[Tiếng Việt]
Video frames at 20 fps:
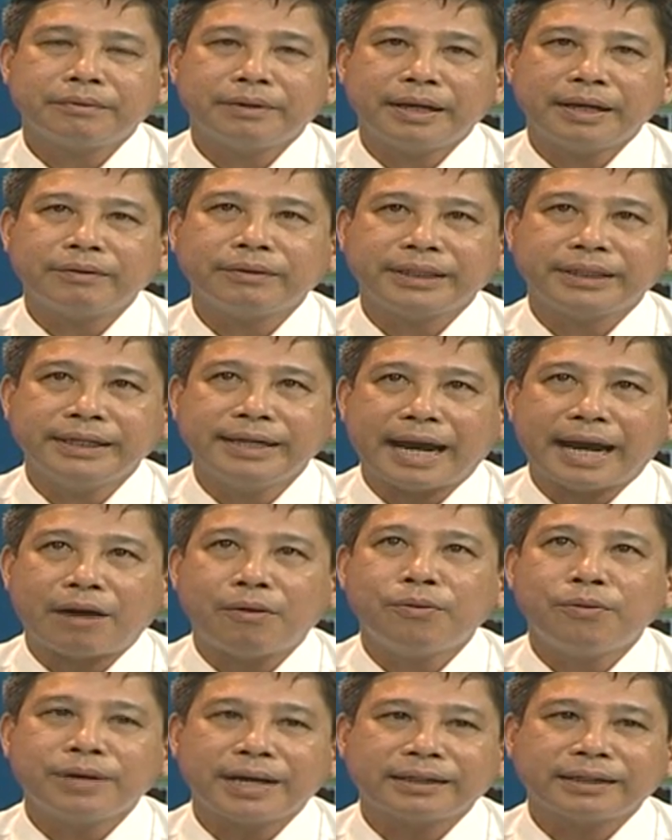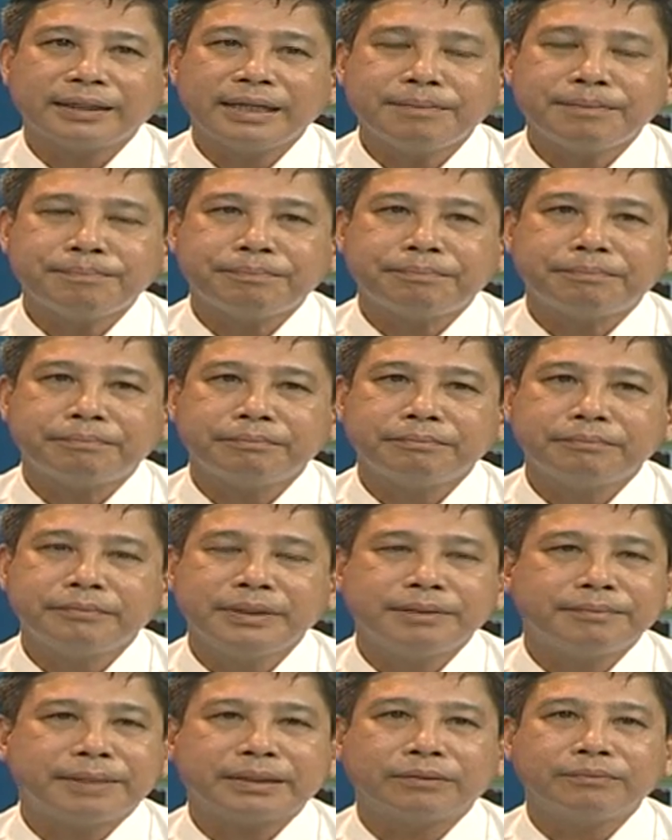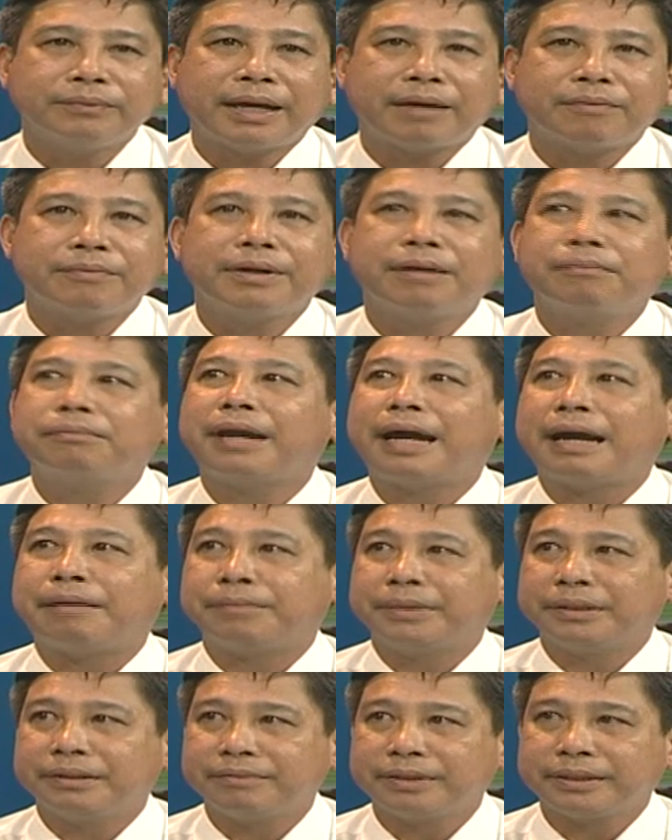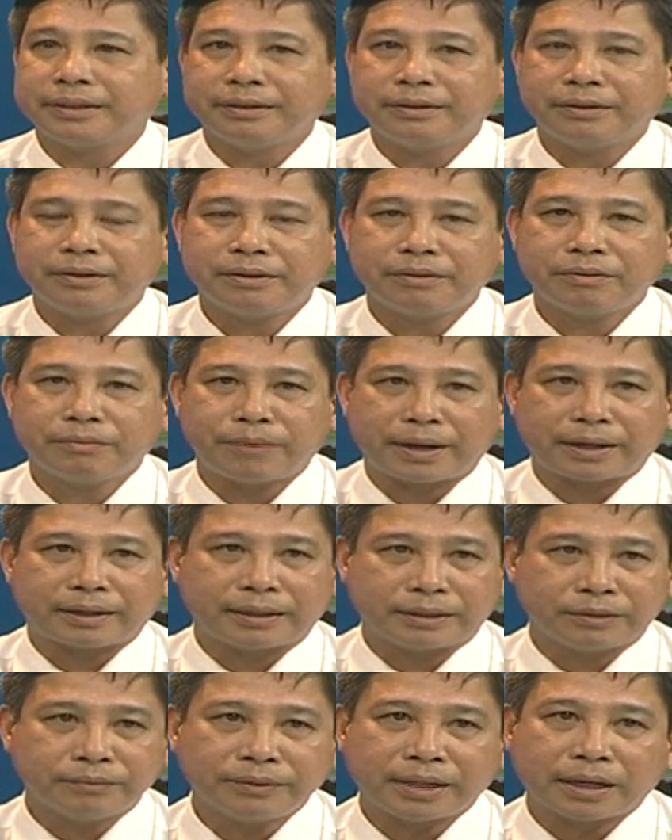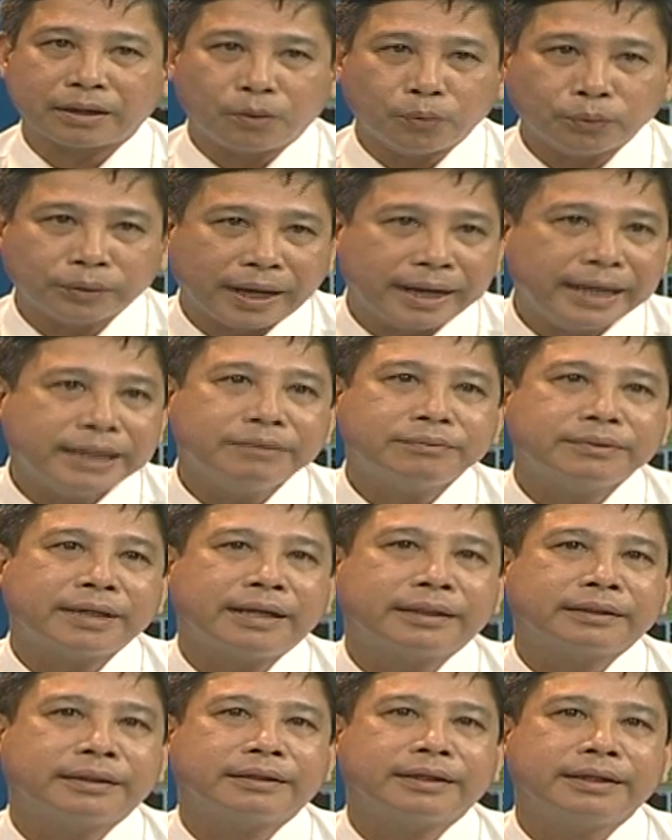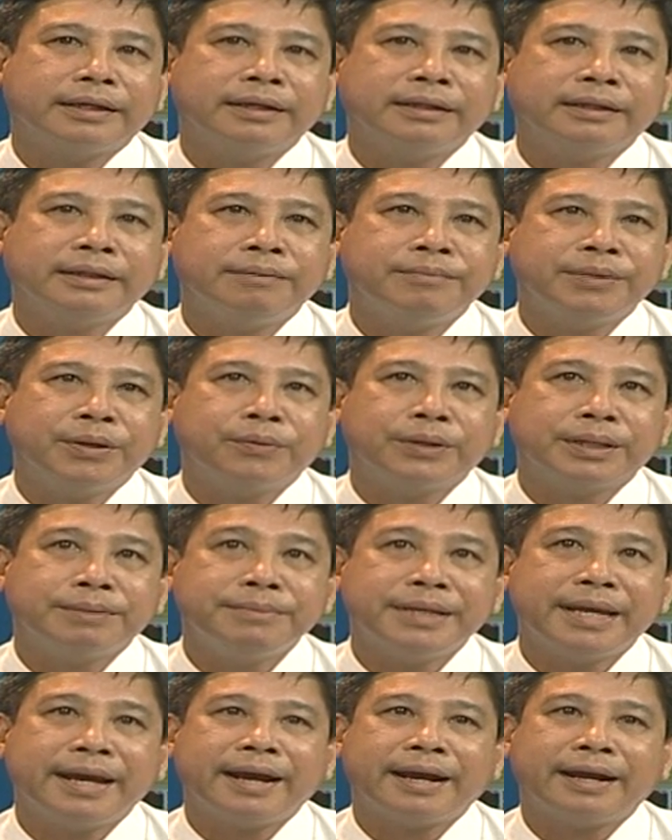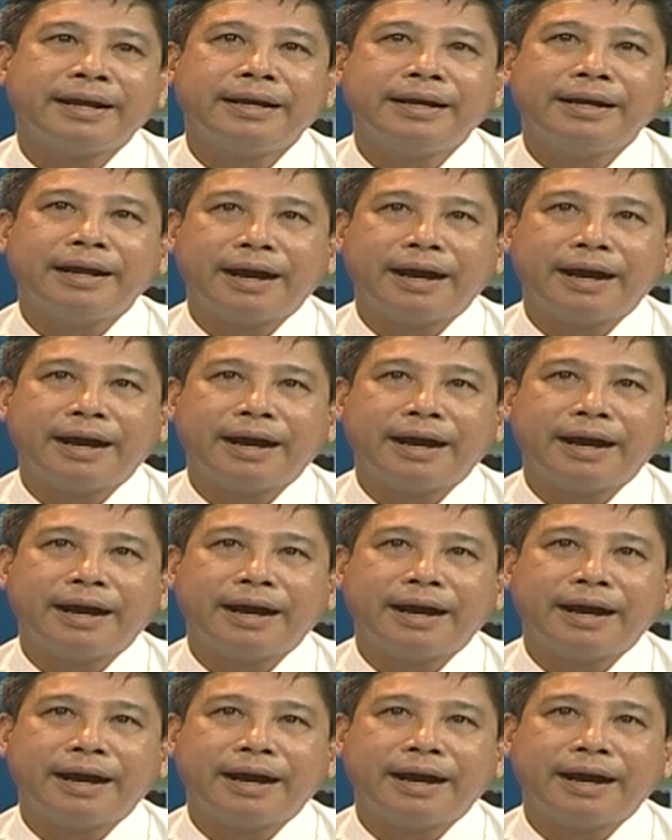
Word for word: để có chỉ đạo uống nắng tiếp nhưng mà chúng ta cũng không làm được cái vấn đề đó hoặc là chúng ta cụ thể chúng ta thực hiện cái nhiệm vụ kiểm tra